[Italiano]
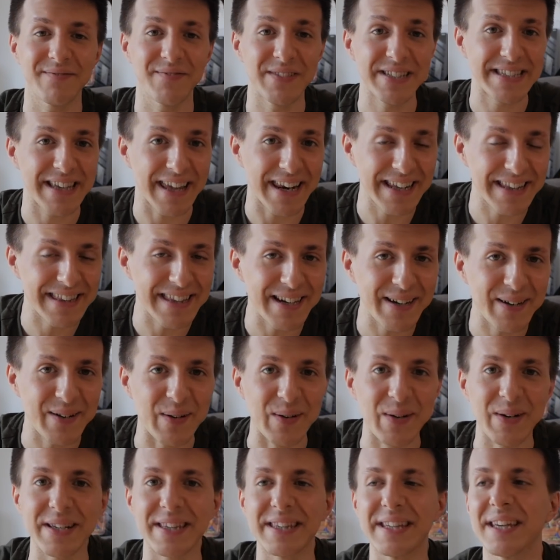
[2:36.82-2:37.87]
vi sarete
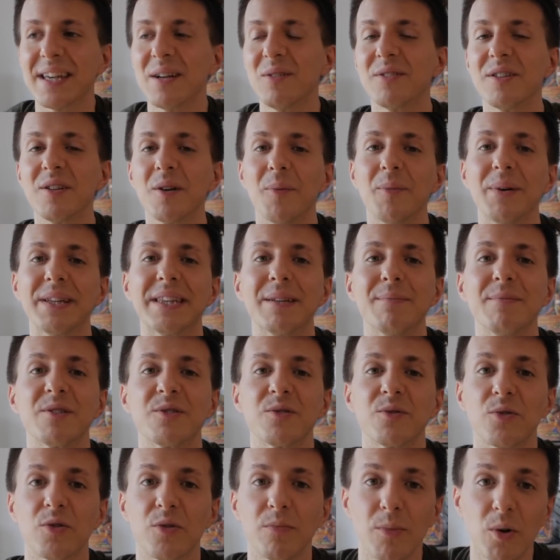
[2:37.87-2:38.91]
accorti che ultimamente mi
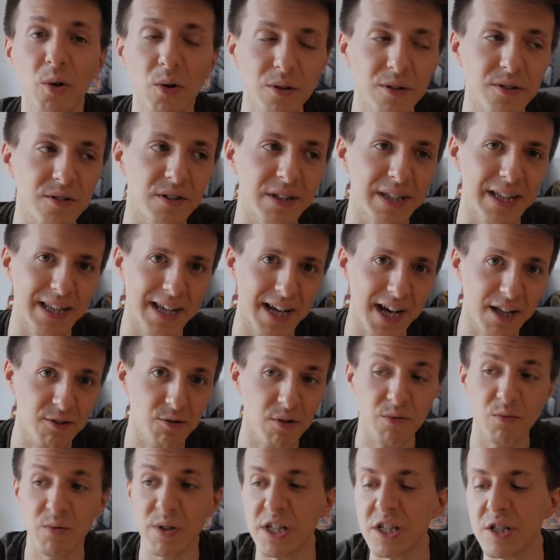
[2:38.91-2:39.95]
sono molto dedicato
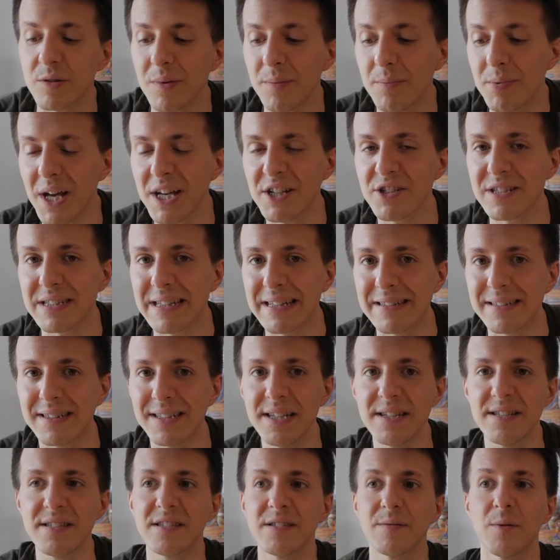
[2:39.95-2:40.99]
a Twitch e mi piace
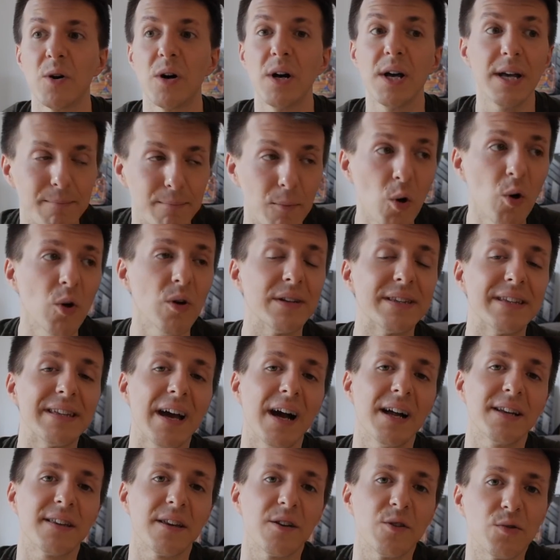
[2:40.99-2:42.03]
tantissimo. Molti
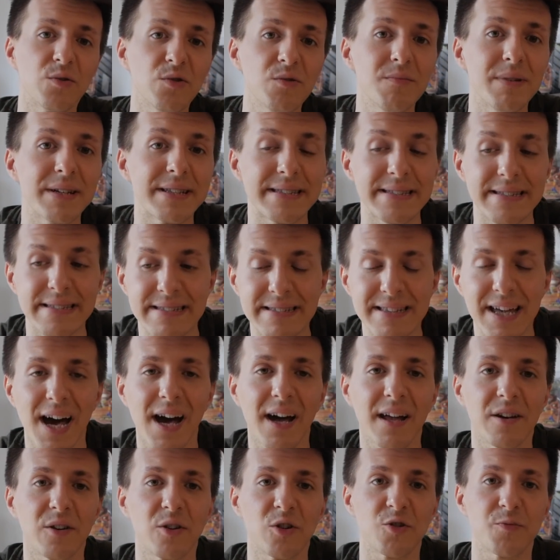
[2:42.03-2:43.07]
altri youtuber si
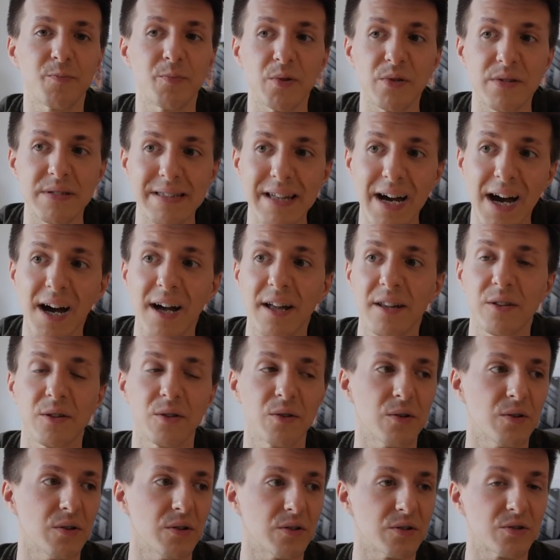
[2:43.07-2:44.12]
stanno
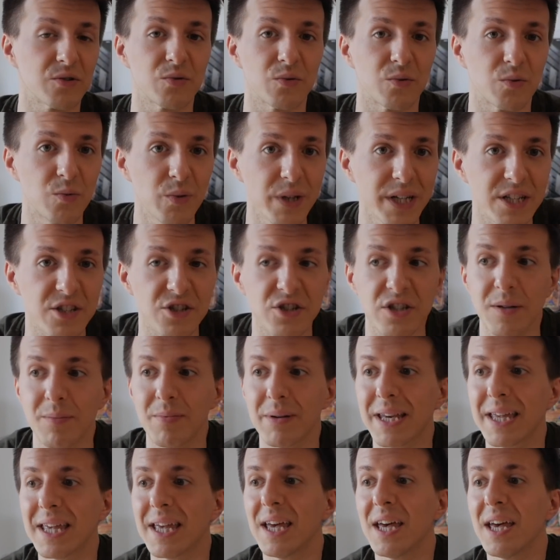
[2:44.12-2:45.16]
spostando su Twitch
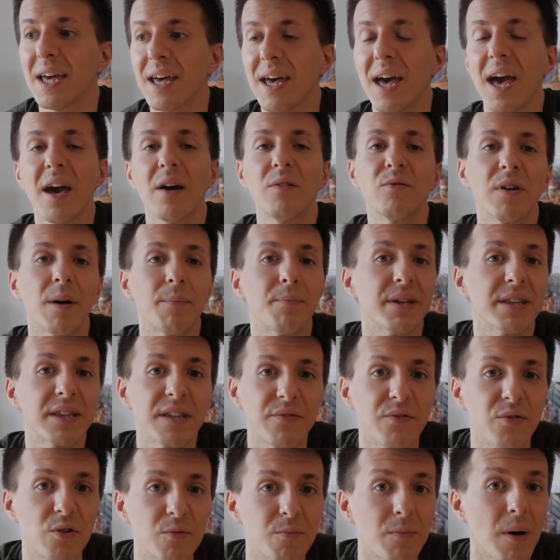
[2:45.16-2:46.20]
perché è una
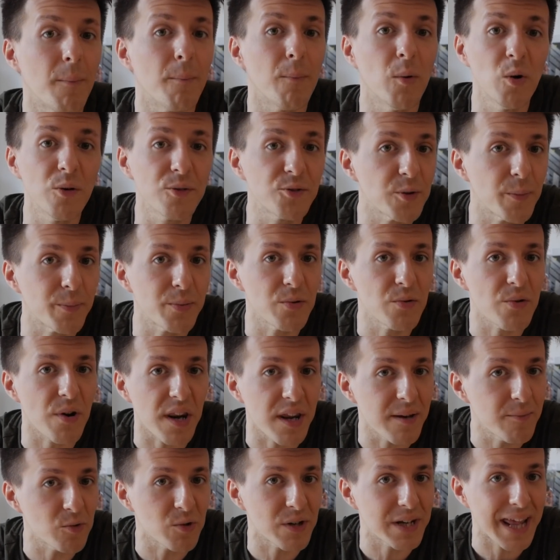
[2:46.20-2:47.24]
piattaforma molto più
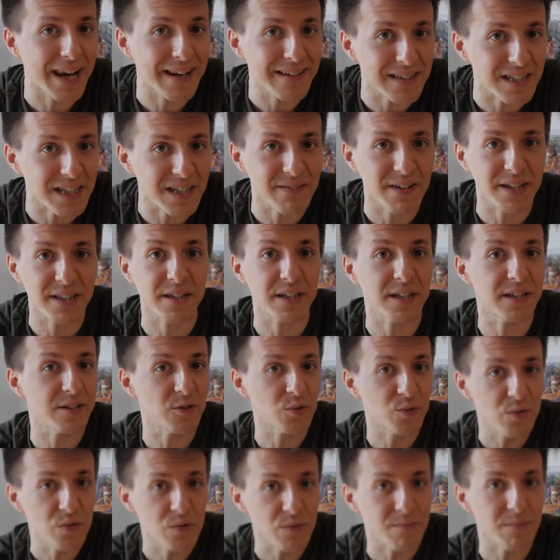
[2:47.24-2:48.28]
remunerativa di
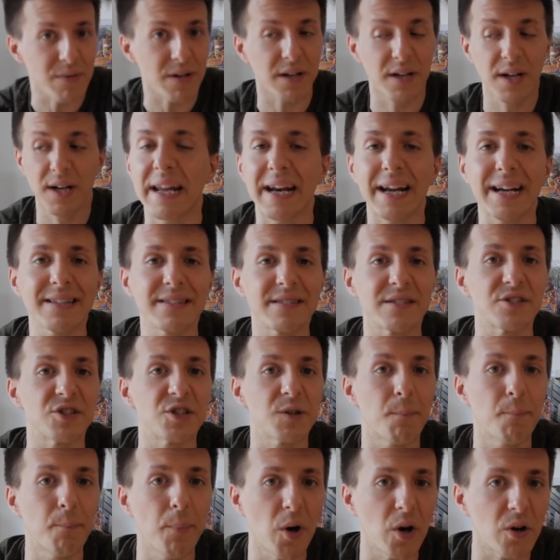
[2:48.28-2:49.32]
YouTube. Ragazzi,
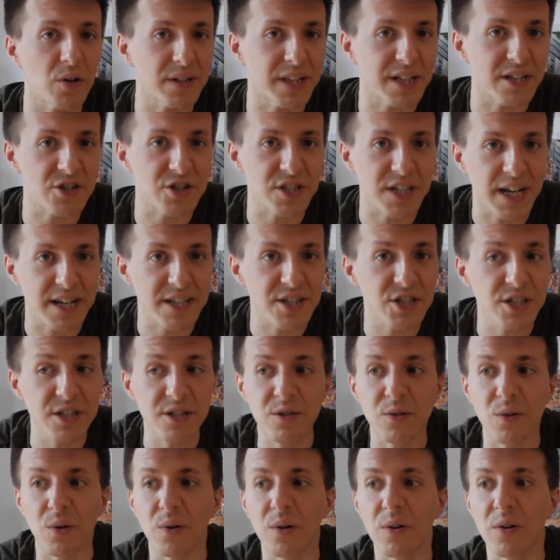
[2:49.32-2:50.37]
c'è poco da girarci
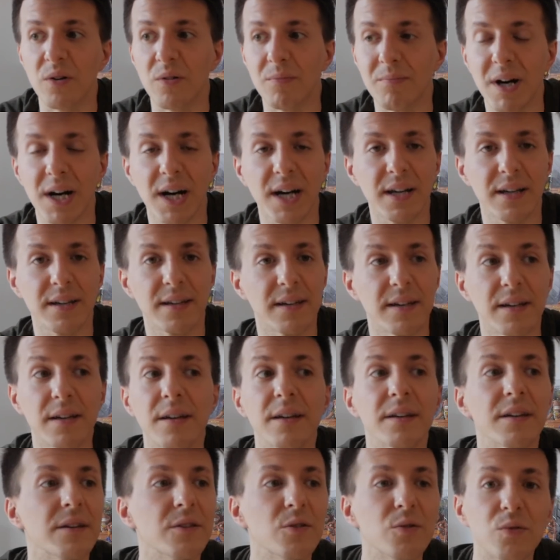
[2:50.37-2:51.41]
intorno, ma
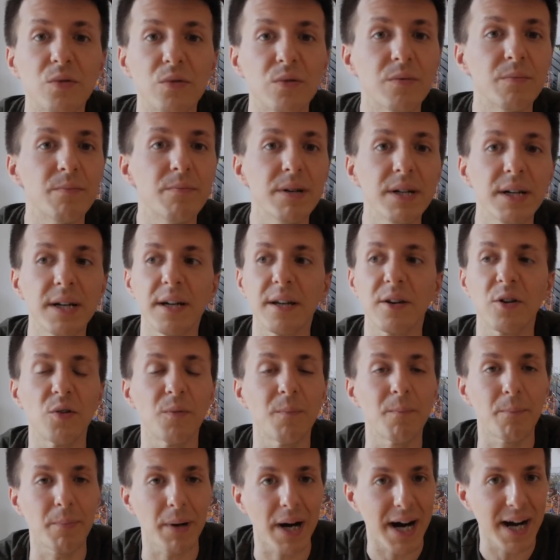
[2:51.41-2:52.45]
eh, YouTube
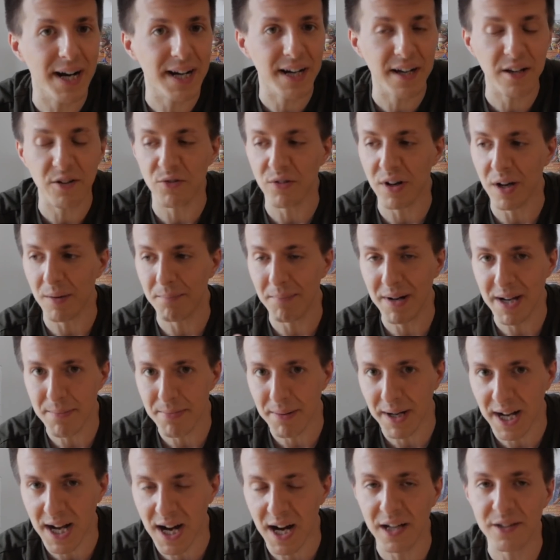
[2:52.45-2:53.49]
non paga, non ha mai
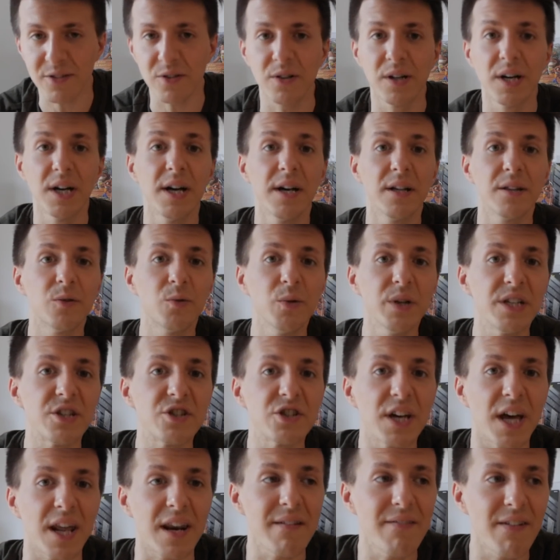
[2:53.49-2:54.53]
pagato.
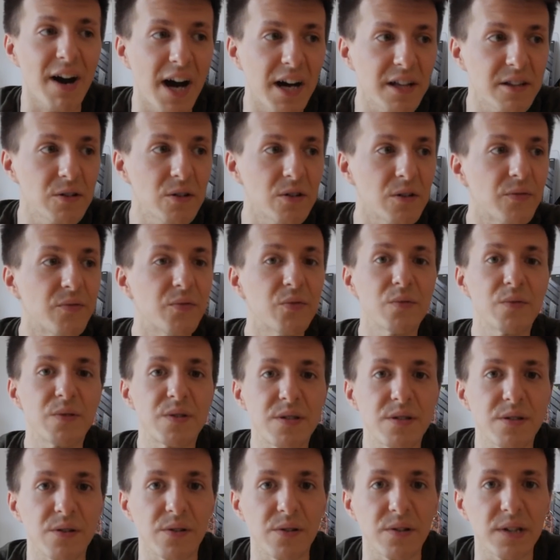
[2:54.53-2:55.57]
Twitch è arrivato,
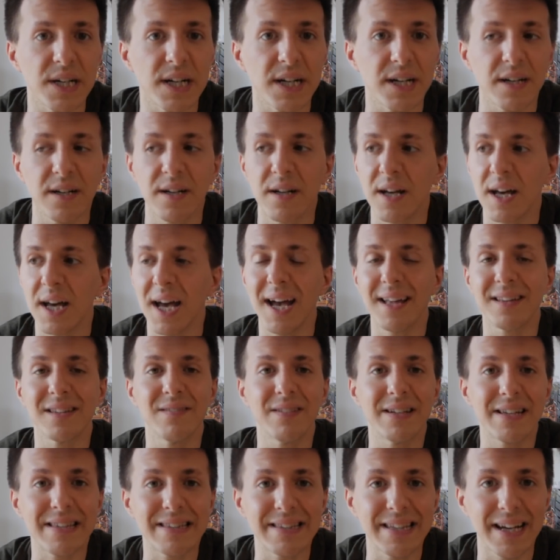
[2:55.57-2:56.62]
funziona è
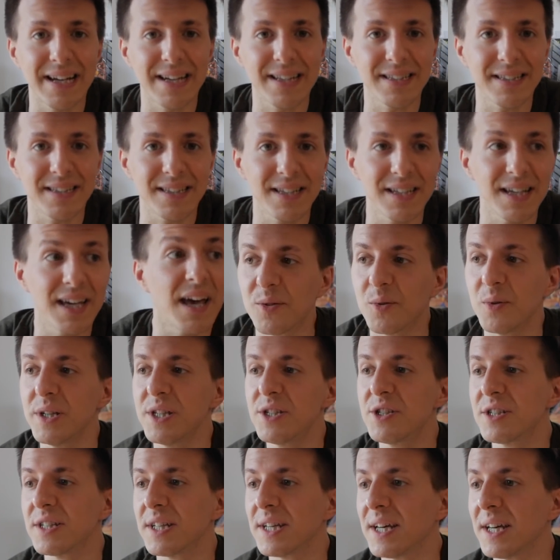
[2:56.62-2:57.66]
divertente,
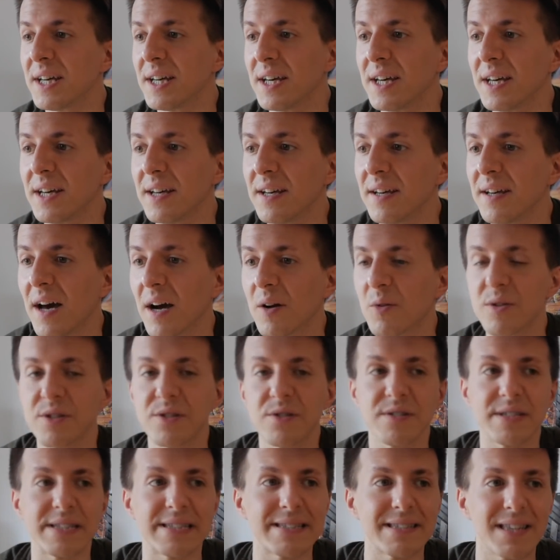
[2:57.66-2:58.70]
Twitch eh, ha
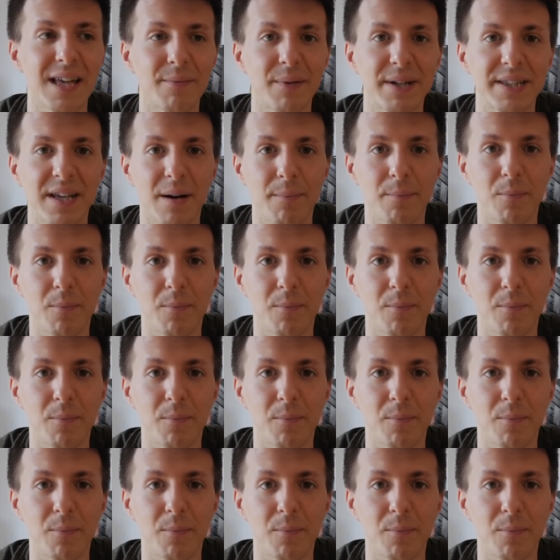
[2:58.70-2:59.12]
questo sistema di